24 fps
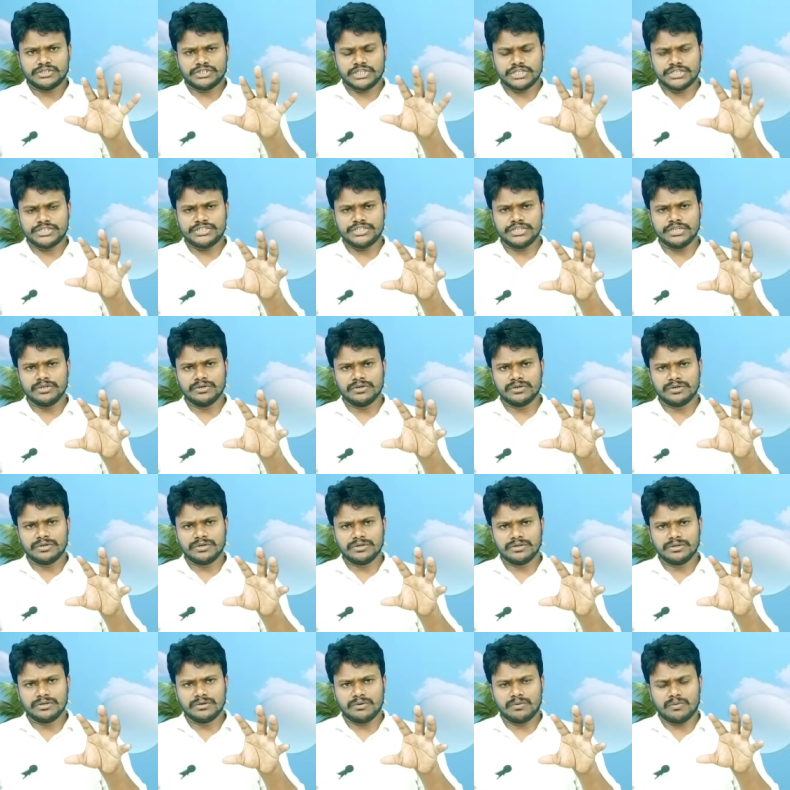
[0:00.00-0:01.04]
చర్చిలో
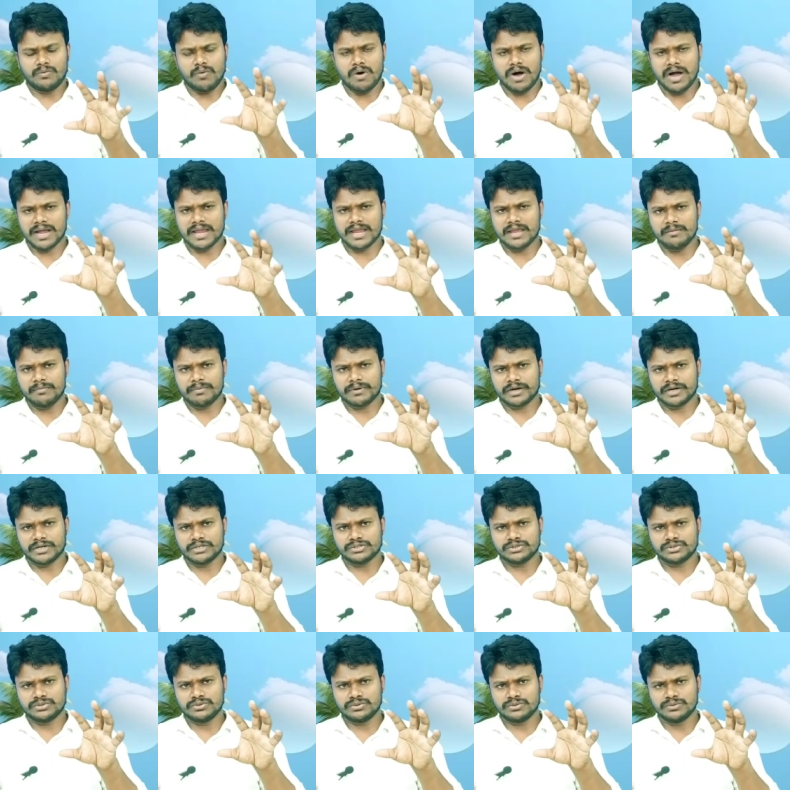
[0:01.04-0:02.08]
వాక్యం
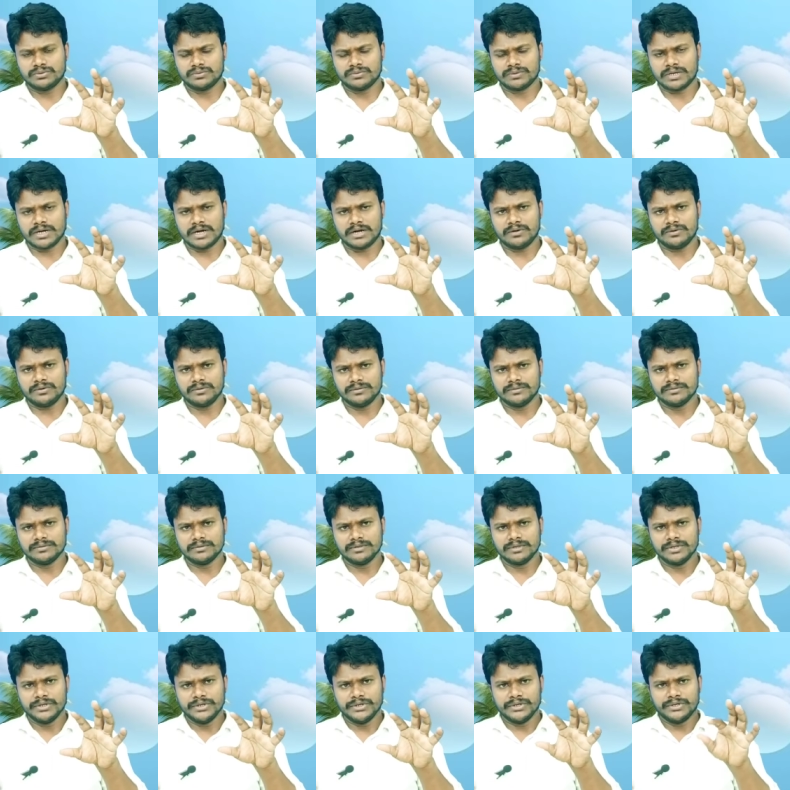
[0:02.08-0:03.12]
ప్రకటిస్తూ ఉన్నాడు
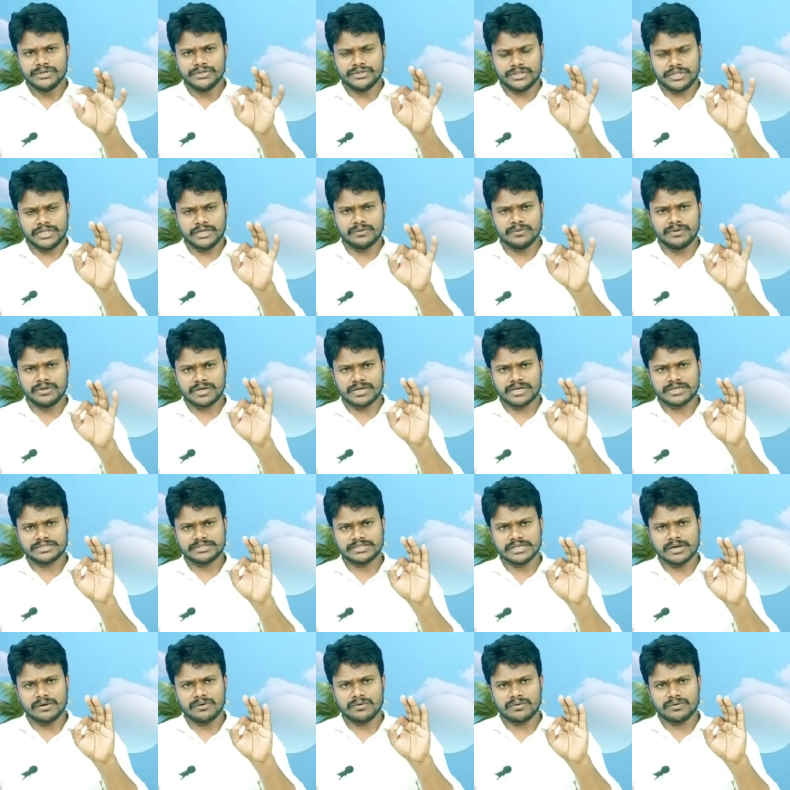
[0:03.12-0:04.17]
దేవుని యొక్క
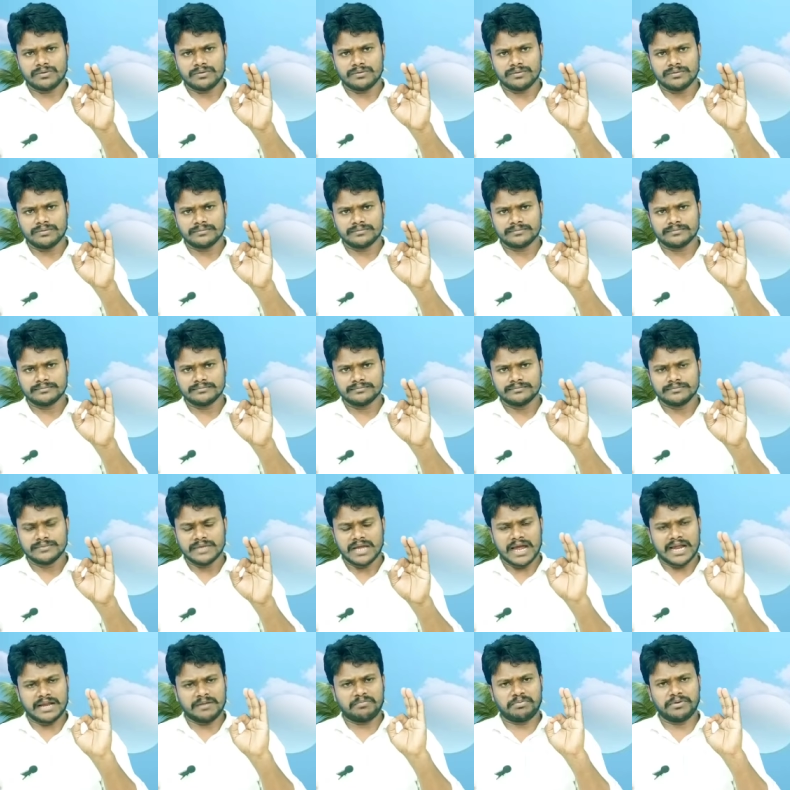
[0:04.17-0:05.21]
సేవకుడు
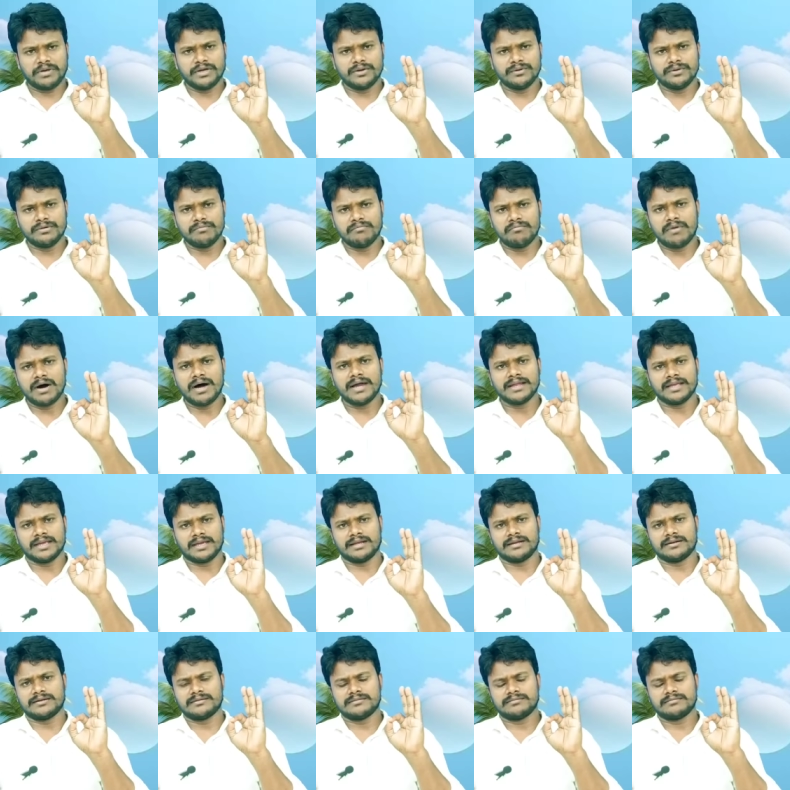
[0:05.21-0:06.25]
ఆయన పేరు
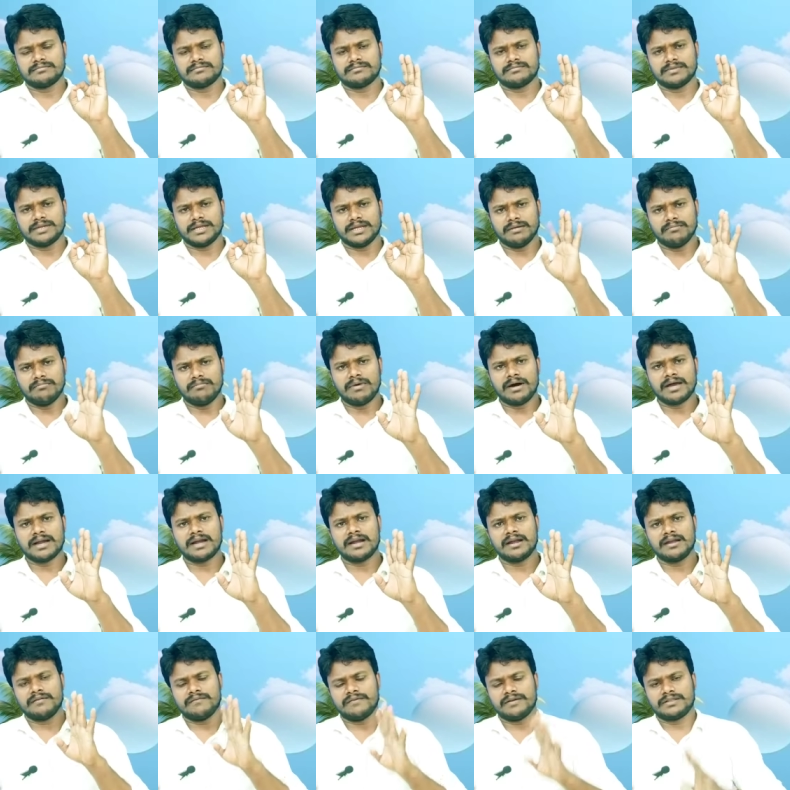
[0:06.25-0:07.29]
ఇమ్మానియే
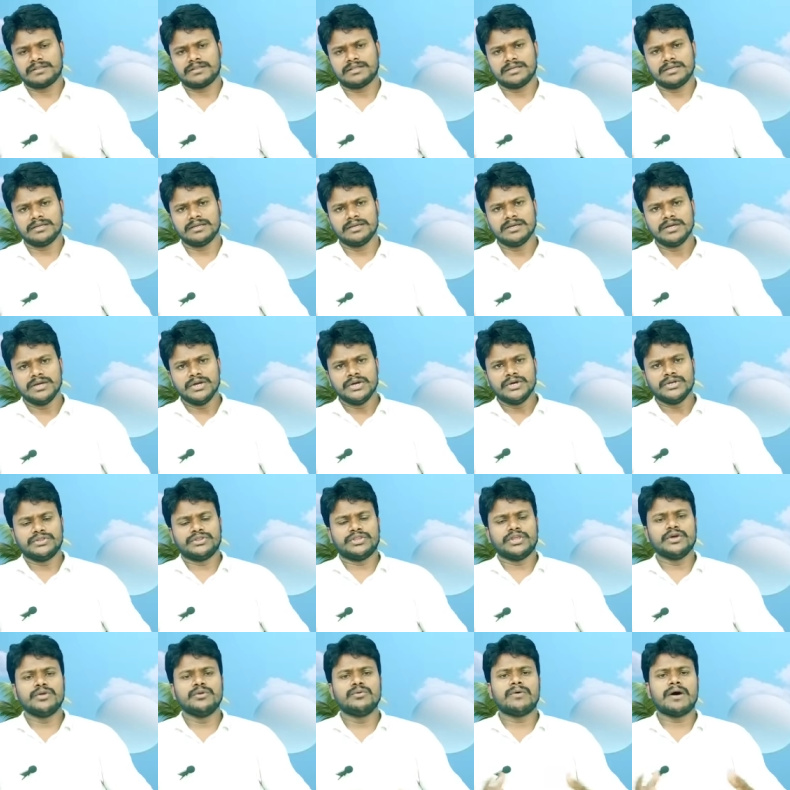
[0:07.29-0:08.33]
ఇమ్మానియల్ అనే వ్యక్తి
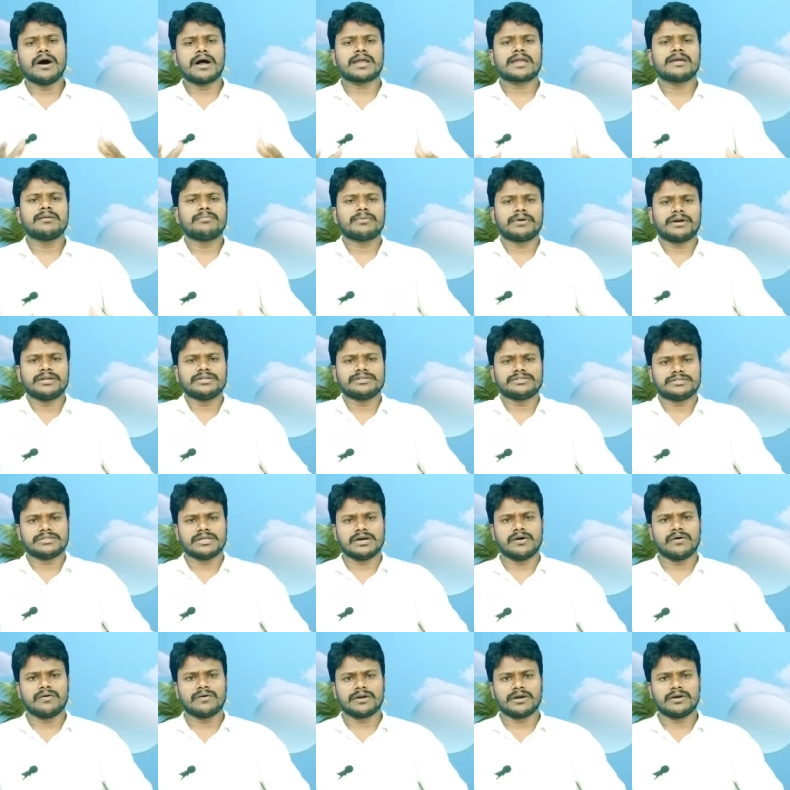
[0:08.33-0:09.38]
దేవుని వాక్యం
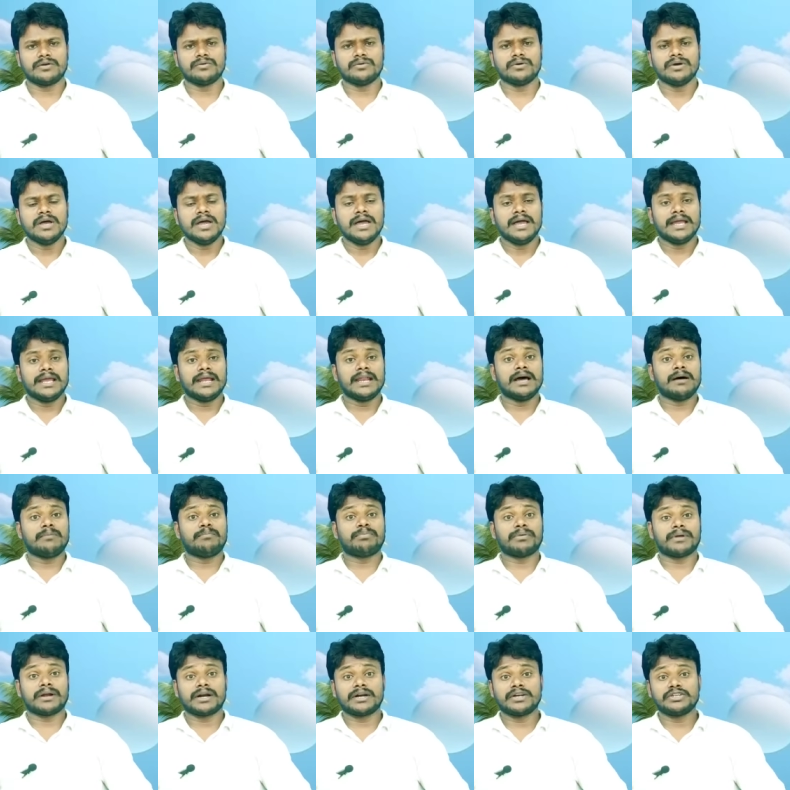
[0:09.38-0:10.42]
ప్రకటిస్తా ఉన్నాడు ఇలా
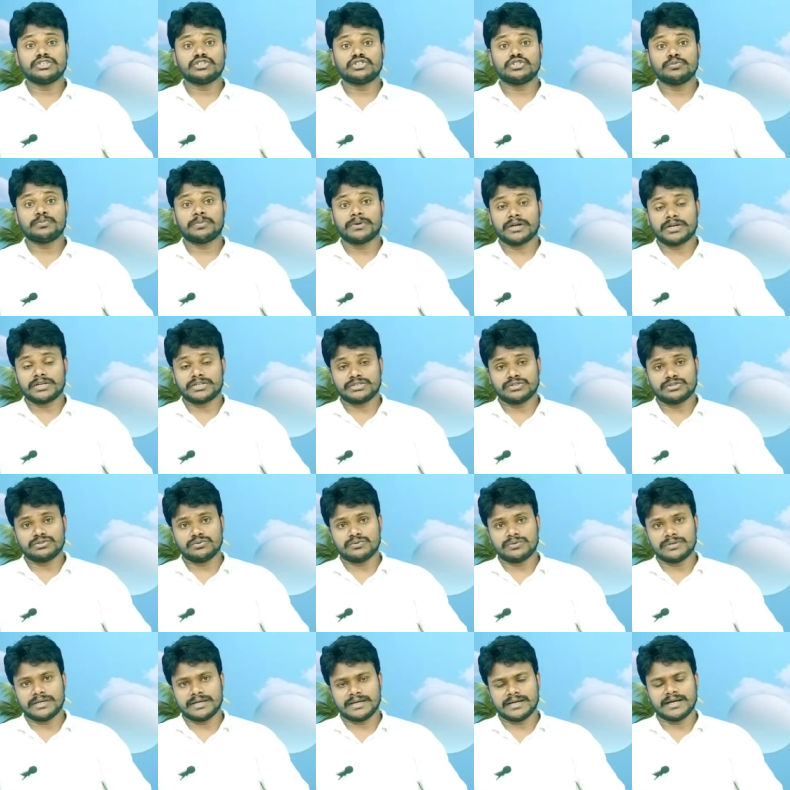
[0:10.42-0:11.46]
ప్రకటిస్తూ ప్రకటిస్తూ
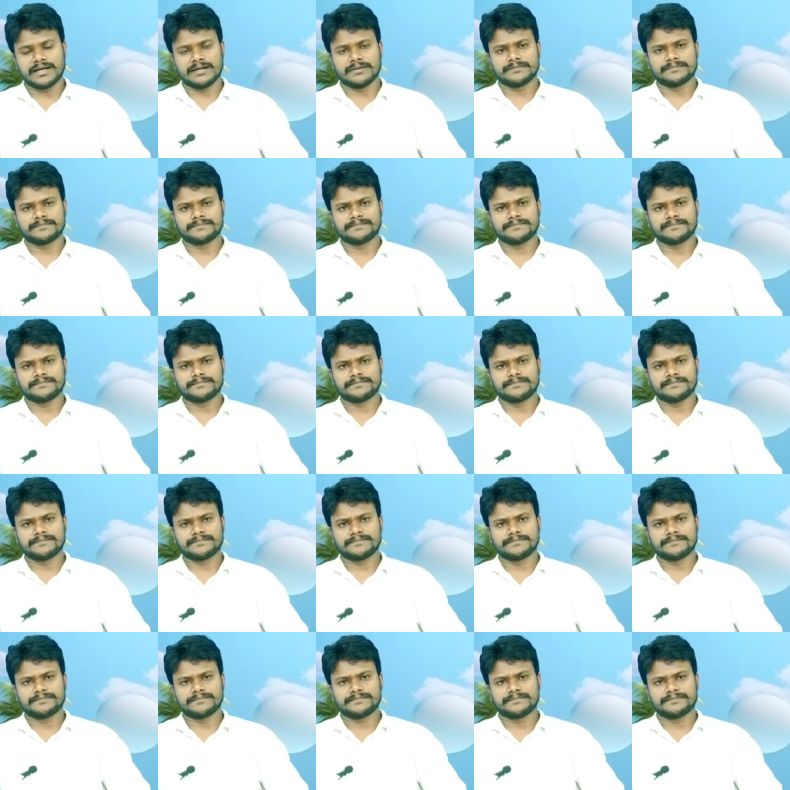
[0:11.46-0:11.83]
ఉండగా